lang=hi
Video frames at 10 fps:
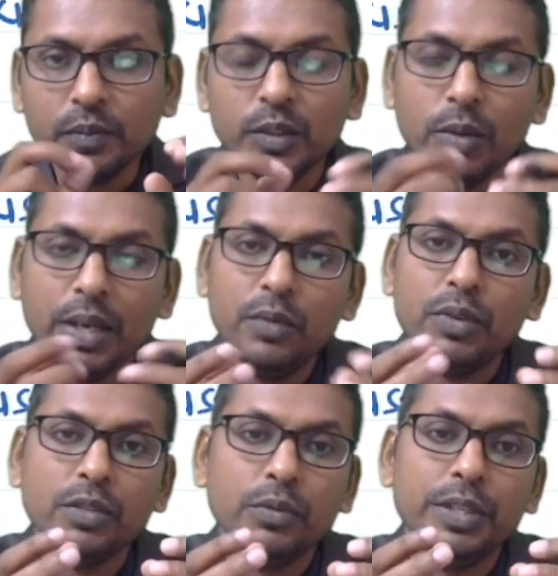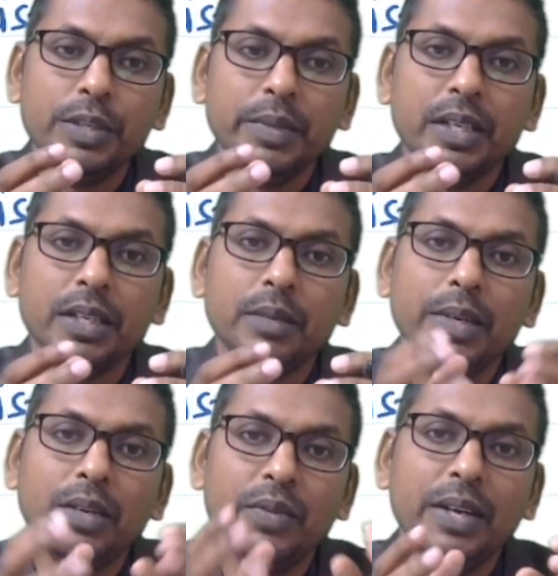तो आइए फर्स्ट क्वेश्चन पे करते हैं
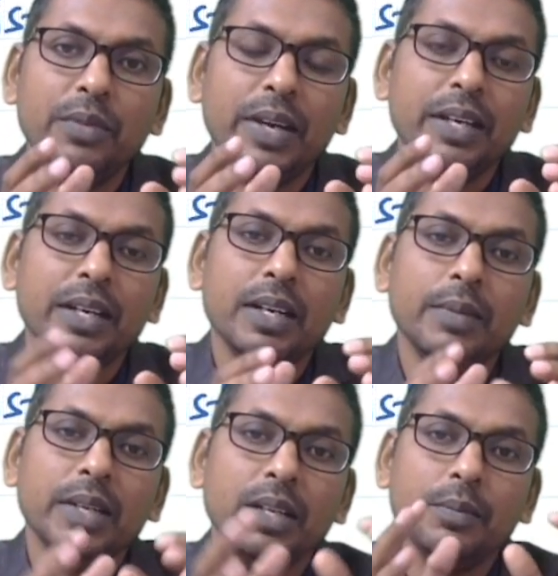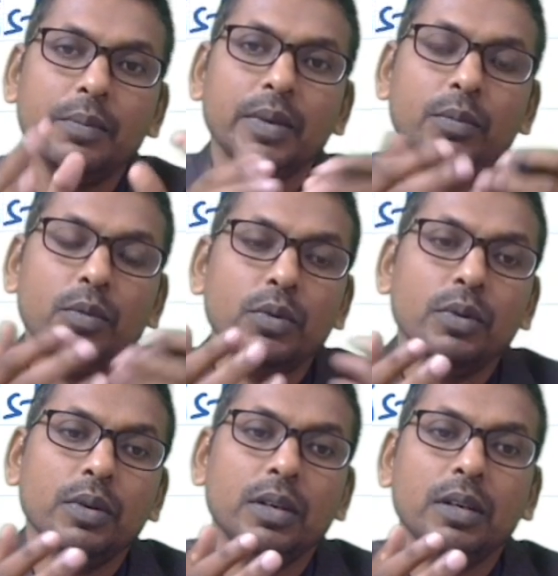पहले वेरीफाई करना है मतलब
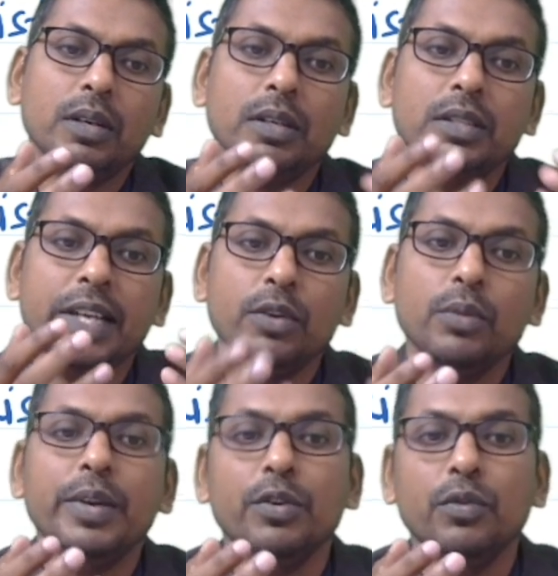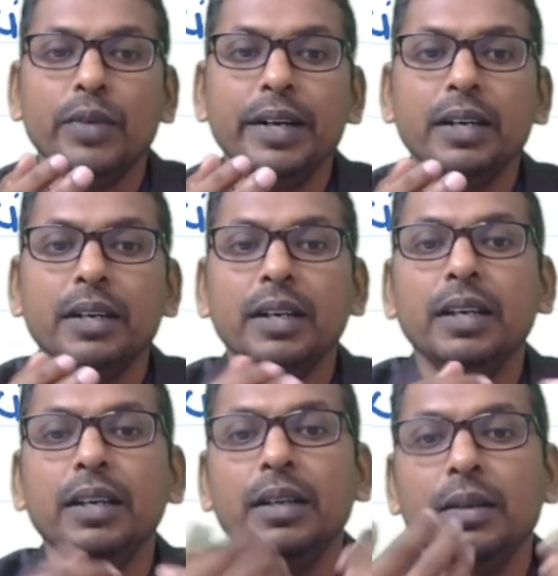हमको जैकोबियन को फाइंड करना
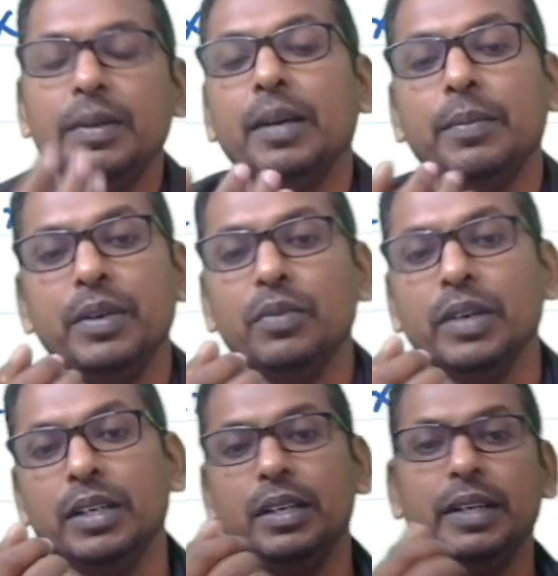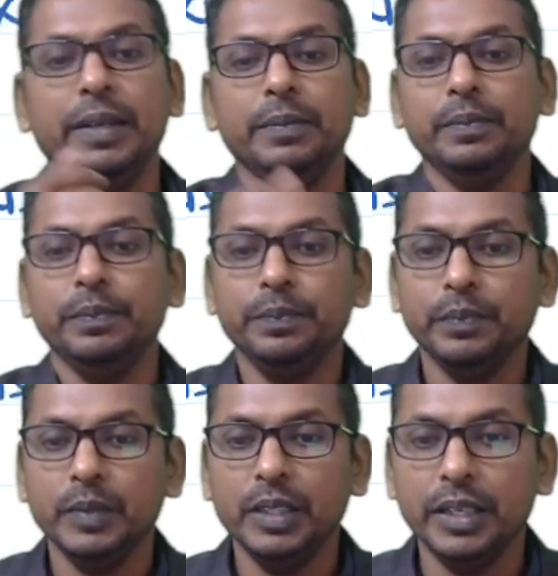है फिर आफ्टर वर्क
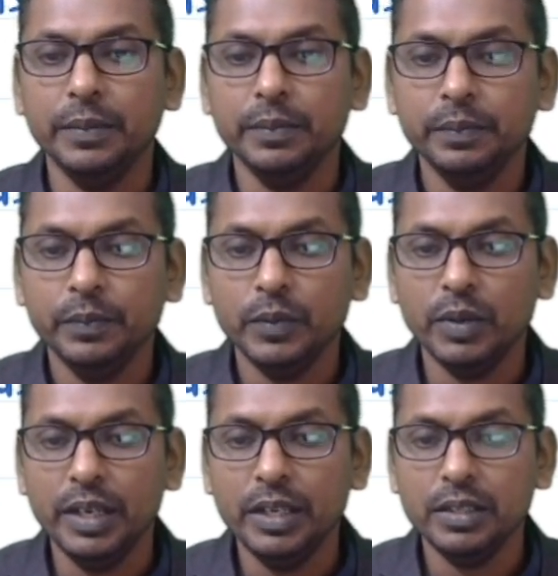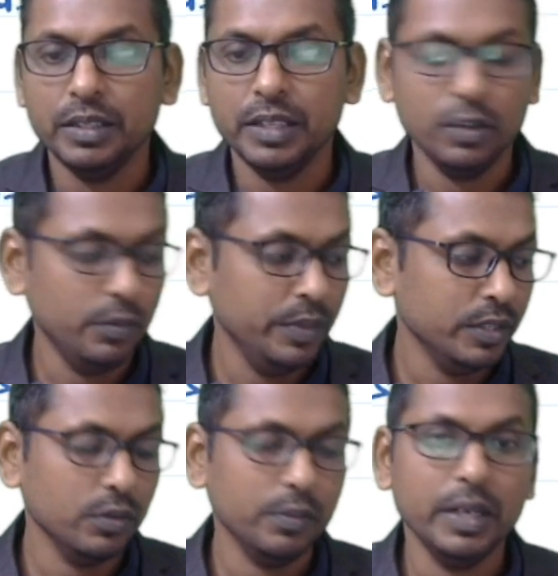ठीक है तो आइए
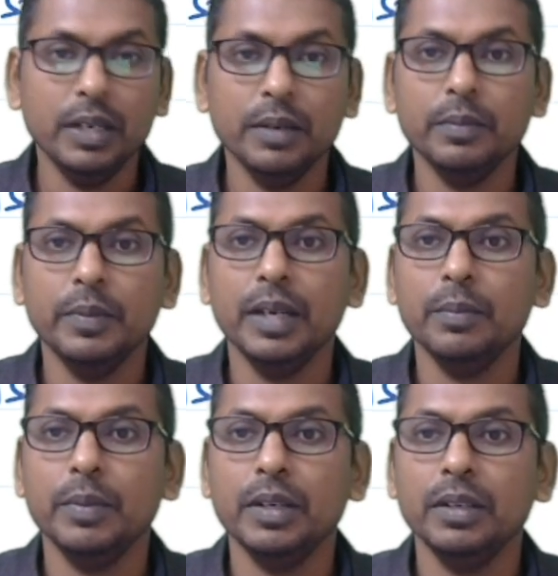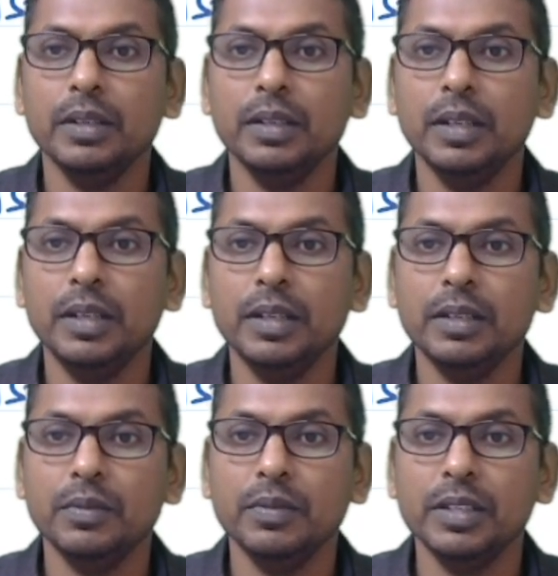जैकोबियंस को पहले हम यहाँ पर लेते
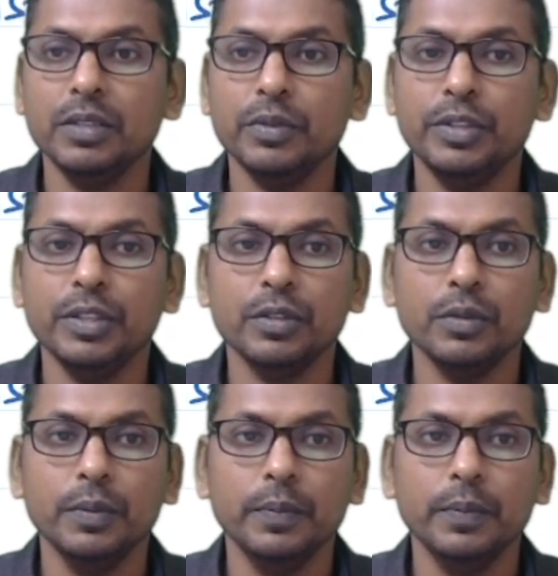हैं द फर्स्ट क्वेश्चन को